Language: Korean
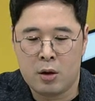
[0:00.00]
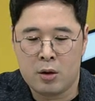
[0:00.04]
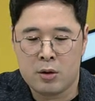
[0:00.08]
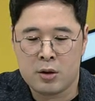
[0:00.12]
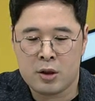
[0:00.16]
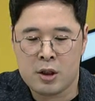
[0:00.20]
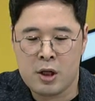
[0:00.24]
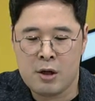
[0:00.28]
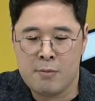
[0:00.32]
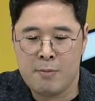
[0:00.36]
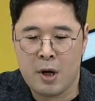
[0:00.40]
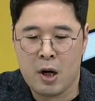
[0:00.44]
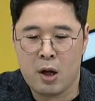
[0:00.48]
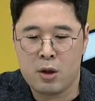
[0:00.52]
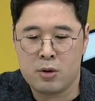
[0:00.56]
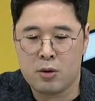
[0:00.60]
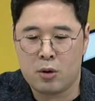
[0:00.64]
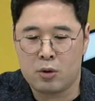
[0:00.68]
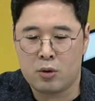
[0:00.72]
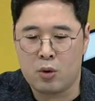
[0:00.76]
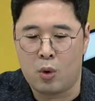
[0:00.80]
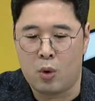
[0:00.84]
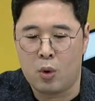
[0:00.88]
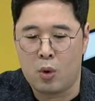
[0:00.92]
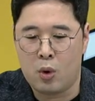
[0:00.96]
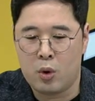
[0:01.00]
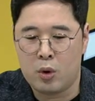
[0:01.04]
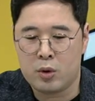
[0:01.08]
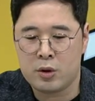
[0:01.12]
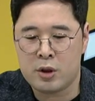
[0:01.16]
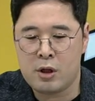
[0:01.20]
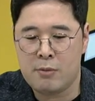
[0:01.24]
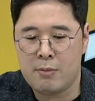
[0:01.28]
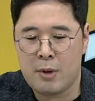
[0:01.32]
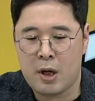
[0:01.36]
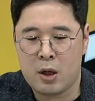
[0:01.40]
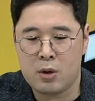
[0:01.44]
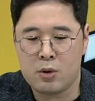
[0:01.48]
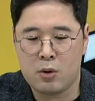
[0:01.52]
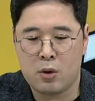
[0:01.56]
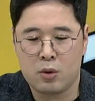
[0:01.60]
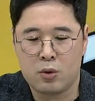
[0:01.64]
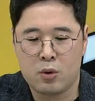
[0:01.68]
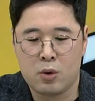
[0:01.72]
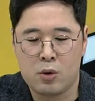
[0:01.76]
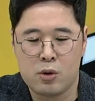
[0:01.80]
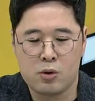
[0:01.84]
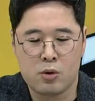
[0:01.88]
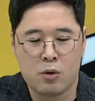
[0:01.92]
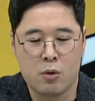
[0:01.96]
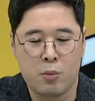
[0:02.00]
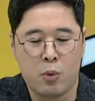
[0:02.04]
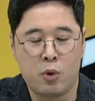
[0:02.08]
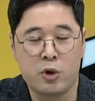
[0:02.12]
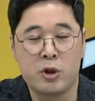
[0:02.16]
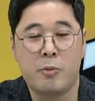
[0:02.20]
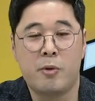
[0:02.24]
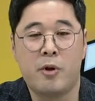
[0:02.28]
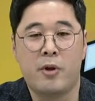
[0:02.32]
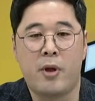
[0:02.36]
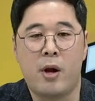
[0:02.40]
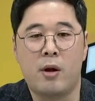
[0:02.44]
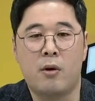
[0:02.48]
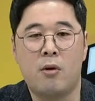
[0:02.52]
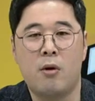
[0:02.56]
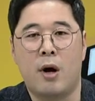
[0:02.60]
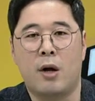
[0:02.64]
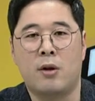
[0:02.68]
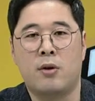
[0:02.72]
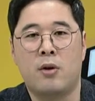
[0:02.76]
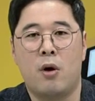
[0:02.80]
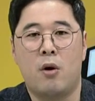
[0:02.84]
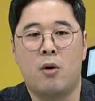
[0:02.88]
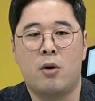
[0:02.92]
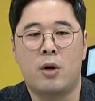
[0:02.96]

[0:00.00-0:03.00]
7만 원 정도, 7만 원 정도를 조금 보시면 될 것 같아요.